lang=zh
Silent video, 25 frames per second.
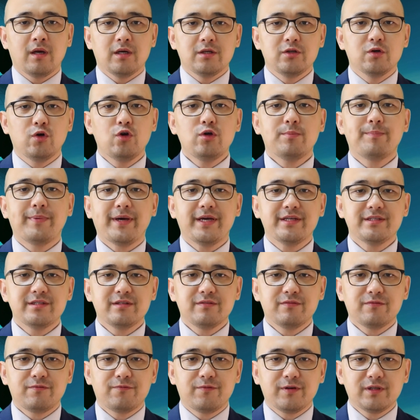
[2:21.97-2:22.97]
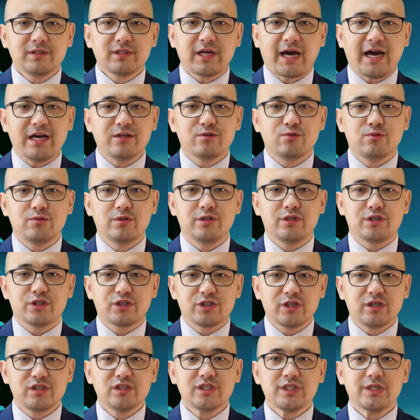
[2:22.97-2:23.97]
由于北京丰台区已
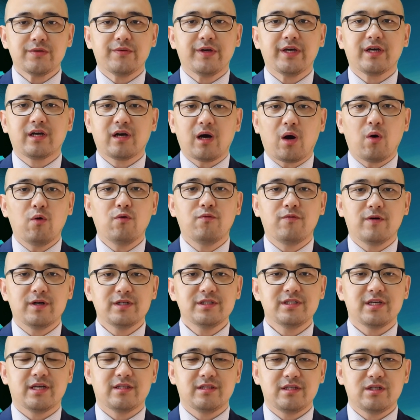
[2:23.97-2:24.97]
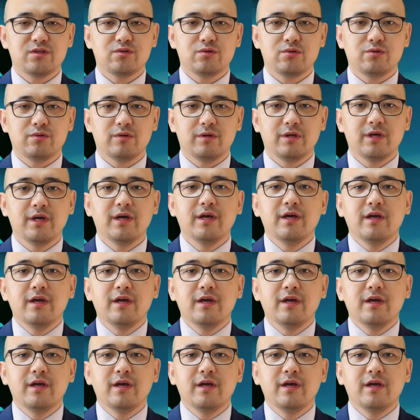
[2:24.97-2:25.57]
升级为高风险地区。